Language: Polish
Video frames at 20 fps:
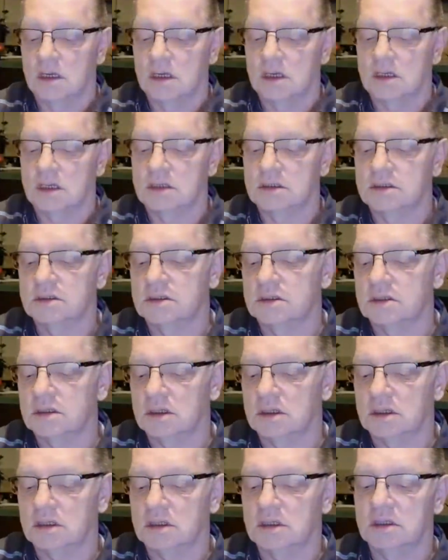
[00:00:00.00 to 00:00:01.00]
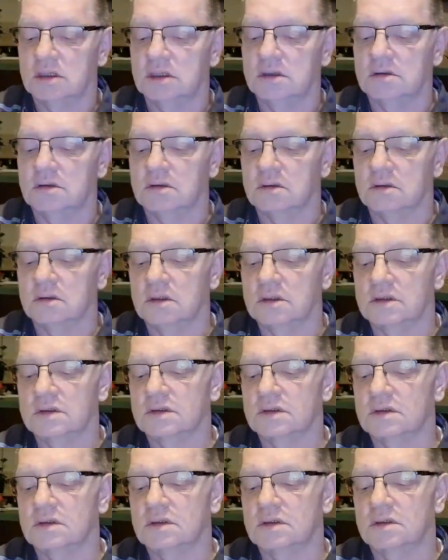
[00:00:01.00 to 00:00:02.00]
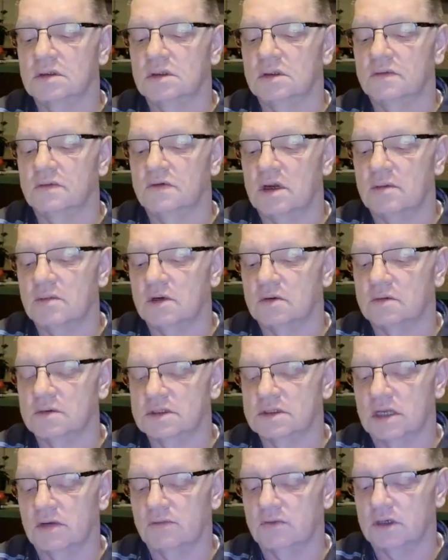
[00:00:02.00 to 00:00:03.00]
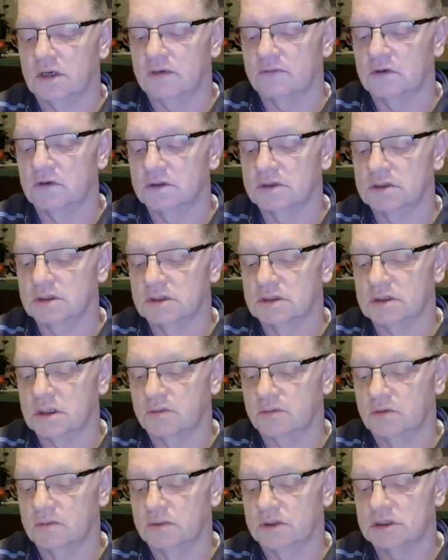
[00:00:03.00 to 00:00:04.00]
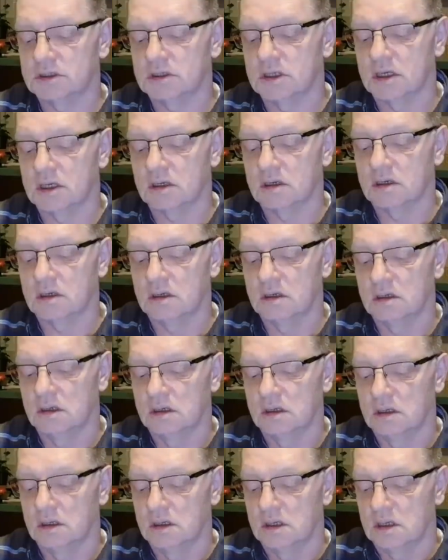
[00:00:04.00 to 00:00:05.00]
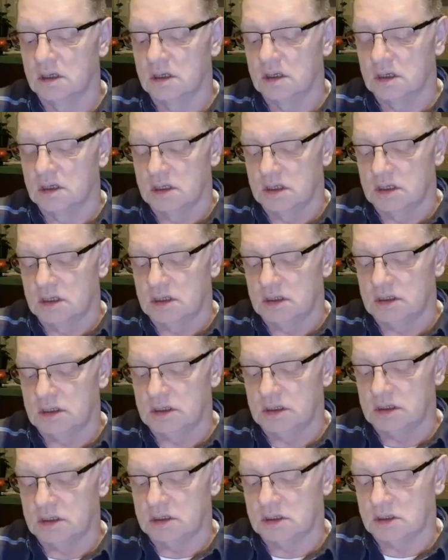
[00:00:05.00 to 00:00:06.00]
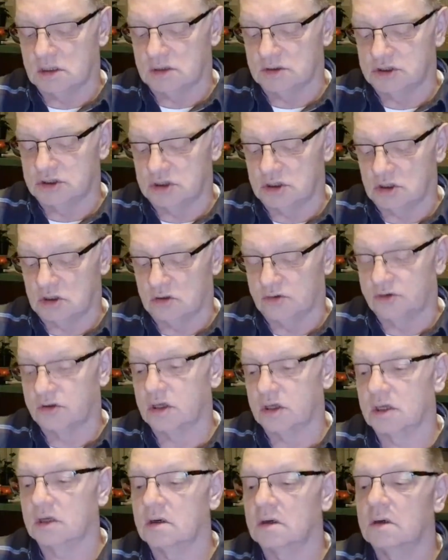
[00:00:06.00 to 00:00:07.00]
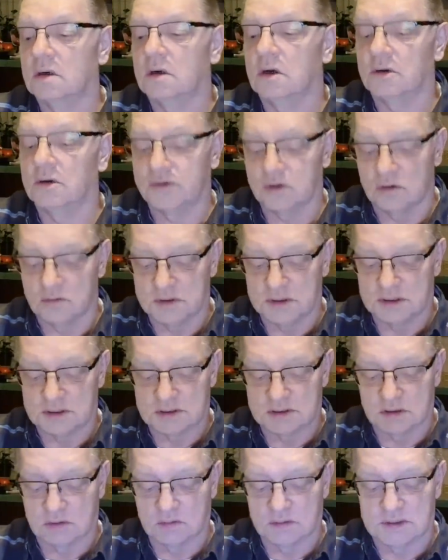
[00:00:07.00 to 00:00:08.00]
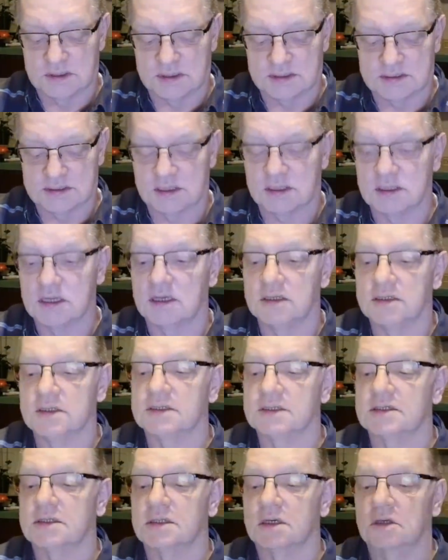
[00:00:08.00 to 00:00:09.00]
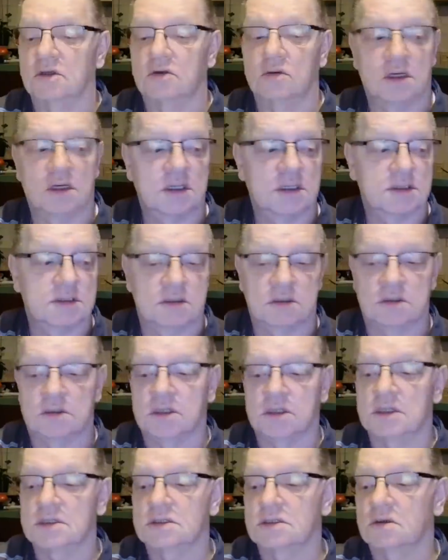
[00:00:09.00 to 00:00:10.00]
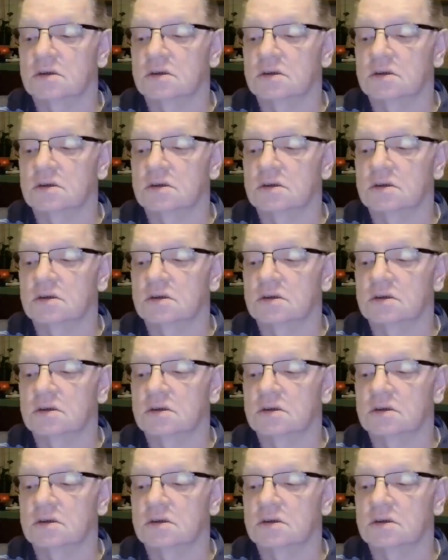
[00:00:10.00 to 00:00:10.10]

gdzie to jest w ramach ustawy o jawności życia publicznego i chodzi o, tego, o tą instytucję sygnalisty, która jest, jest to